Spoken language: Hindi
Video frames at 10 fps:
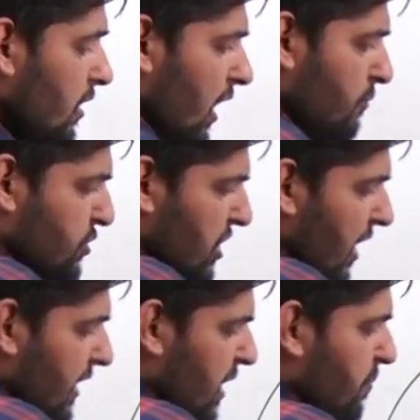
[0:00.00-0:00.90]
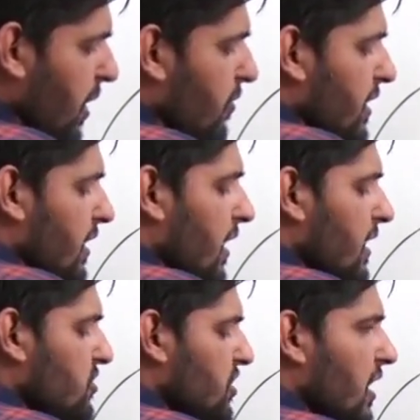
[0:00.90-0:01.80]
अब चार की पावर क्या है
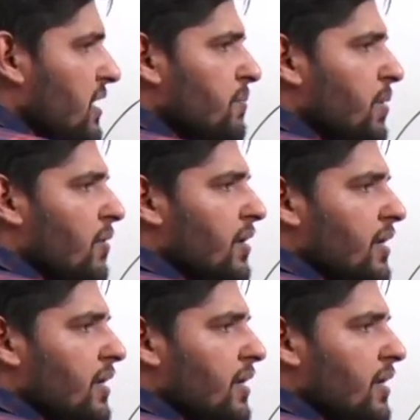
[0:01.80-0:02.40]
चार की पावर